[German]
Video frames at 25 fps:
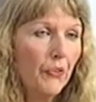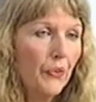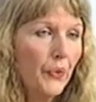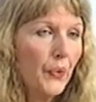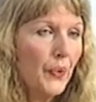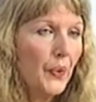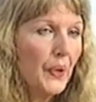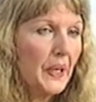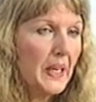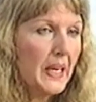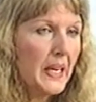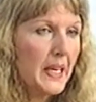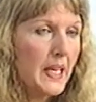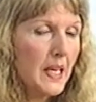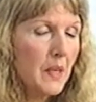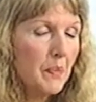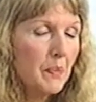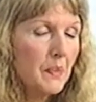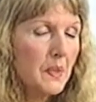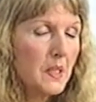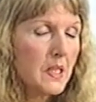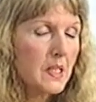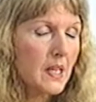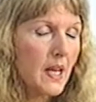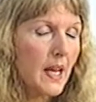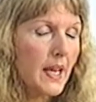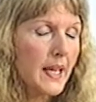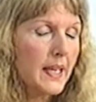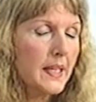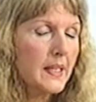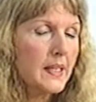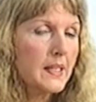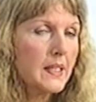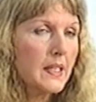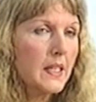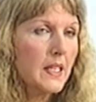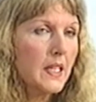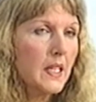Frühere Leben
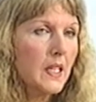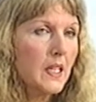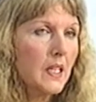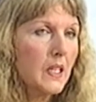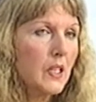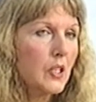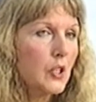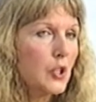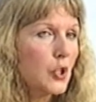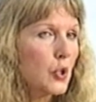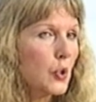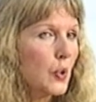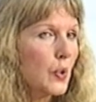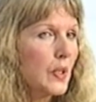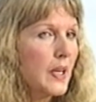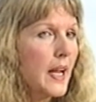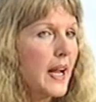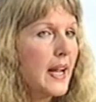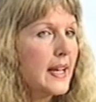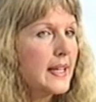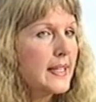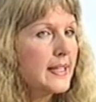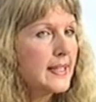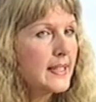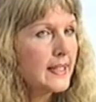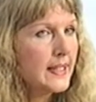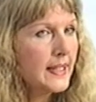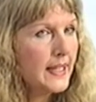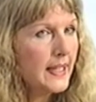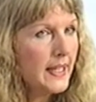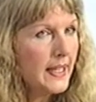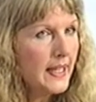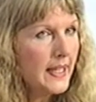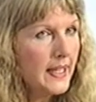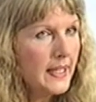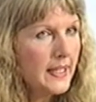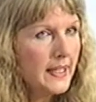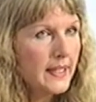zeigen sich schon als
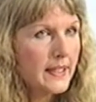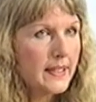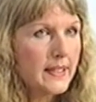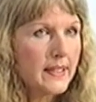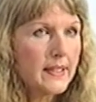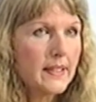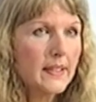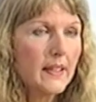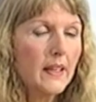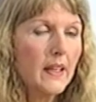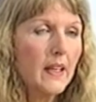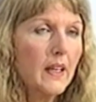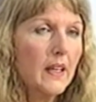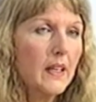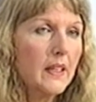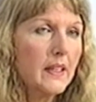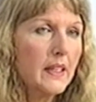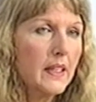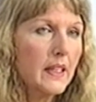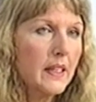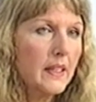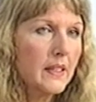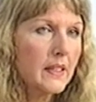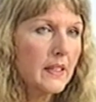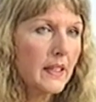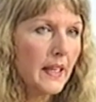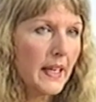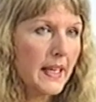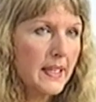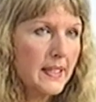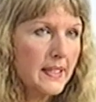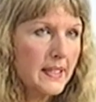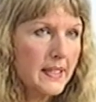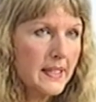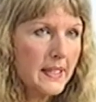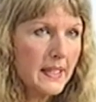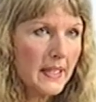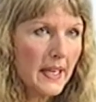Kind. Die
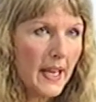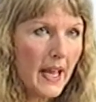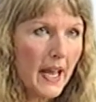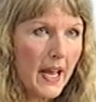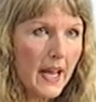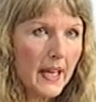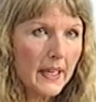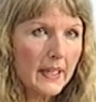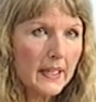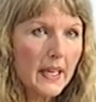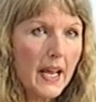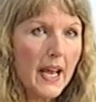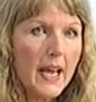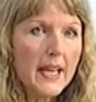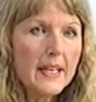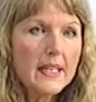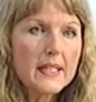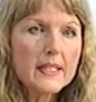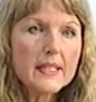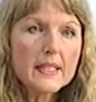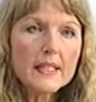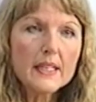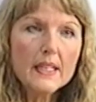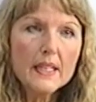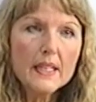Interessenslagen eines